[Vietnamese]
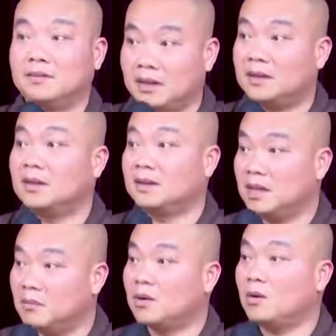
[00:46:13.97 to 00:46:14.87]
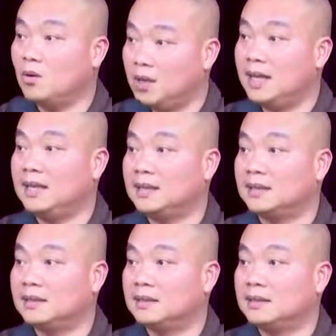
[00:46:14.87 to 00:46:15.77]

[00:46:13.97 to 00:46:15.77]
Vâng, đó là một câu hỏi hay.